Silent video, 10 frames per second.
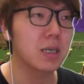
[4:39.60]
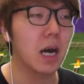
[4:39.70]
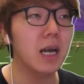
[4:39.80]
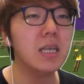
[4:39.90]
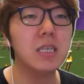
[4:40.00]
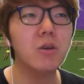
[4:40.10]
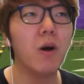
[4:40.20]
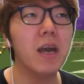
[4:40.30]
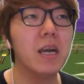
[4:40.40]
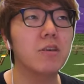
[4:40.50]
ガラス
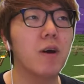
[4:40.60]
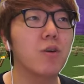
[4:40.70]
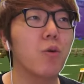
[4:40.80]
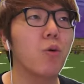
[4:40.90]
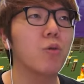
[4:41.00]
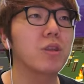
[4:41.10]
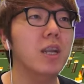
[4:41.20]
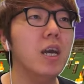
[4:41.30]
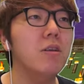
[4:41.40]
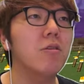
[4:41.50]
を早く割る方法っ
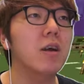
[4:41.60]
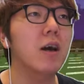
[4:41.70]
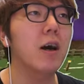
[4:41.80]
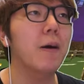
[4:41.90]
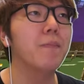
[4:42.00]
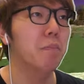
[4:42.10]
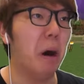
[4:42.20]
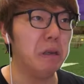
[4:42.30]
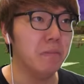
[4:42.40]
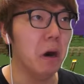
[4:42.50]
てないのかな
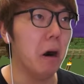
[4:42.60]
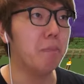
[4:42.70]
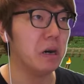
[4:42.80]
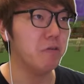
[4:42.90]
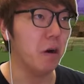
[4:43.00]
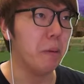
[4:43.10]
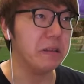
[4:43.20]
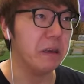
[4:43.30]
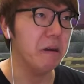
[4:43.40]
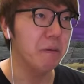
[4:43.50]
パリン、あ、パリンは
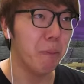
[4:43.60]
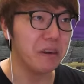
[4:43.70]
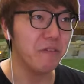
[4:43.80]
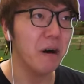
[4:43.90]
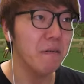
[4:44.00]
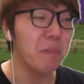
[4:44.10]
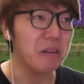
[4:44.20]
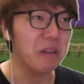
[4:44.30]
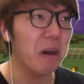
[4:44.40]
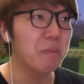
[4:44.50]
パリンで、パリンは
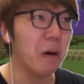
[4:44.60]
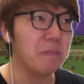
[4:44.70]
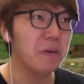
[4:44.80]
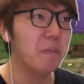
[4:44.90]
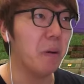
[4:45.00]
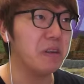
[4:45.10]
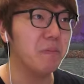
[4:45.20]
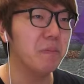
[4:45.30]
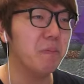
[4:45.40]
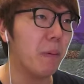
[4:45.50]
パリンで、パリン、
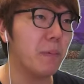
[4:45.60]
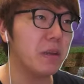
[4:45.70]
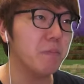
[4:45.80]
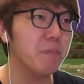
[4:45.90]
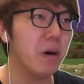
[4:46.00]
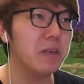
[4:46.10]
パリン、パパパリン。